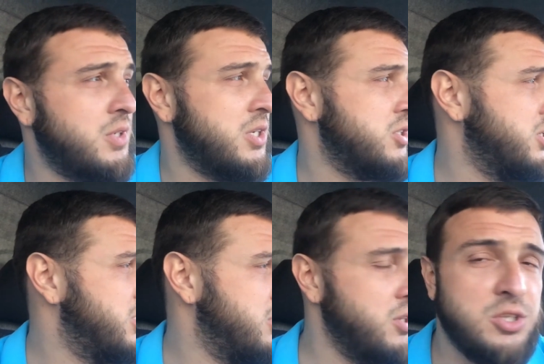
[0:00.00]
как сказать,
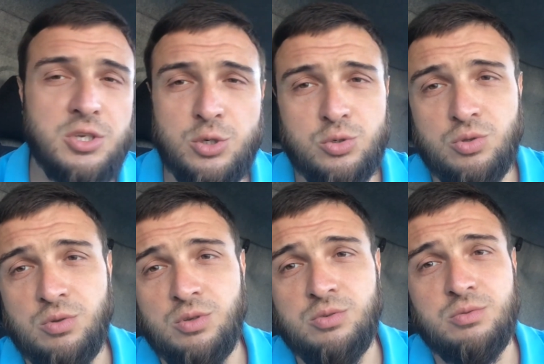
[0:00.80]
не держат.
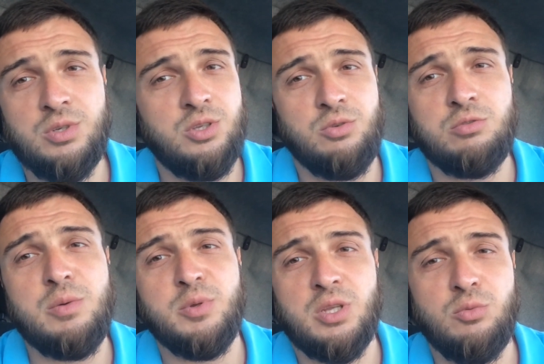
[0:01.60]
Э, они
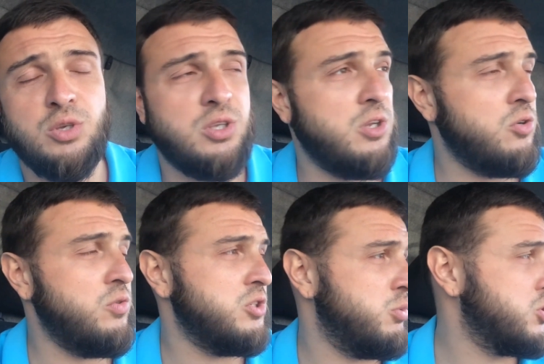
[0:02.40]
клапан там у них херово
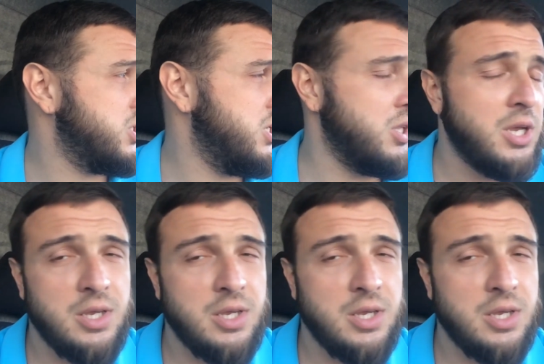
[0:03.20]
не спускает.